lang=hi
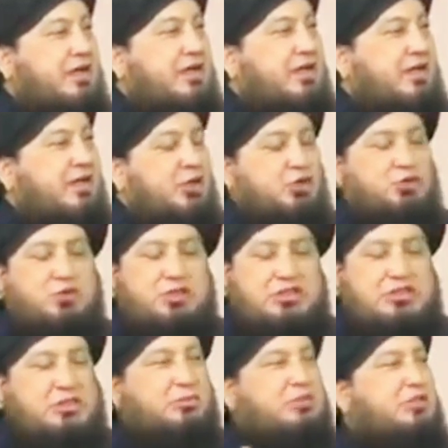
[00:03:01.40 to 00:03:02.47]
से कर ले तो
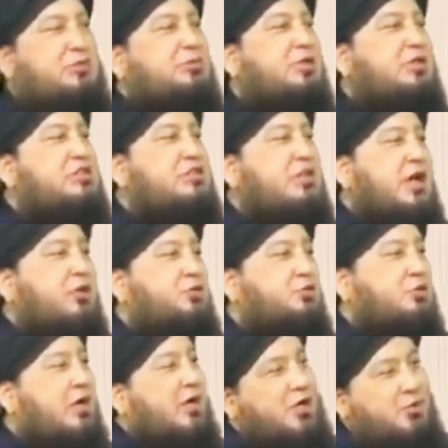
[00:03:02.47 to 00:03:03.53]
किसी भी किस्म का निशान
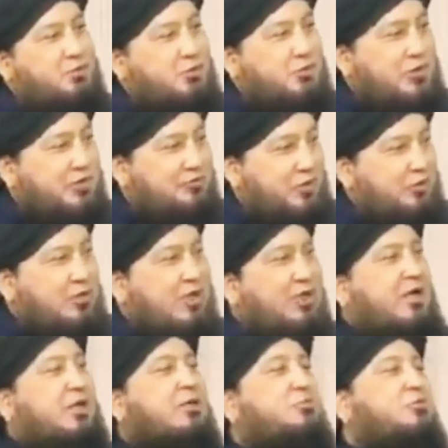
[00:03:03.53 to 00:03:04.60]
जो होगा वो खरफा हो
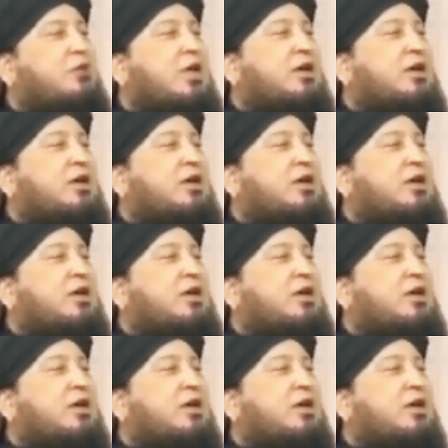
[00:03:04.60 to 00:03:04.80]
जाएगा खत्म हो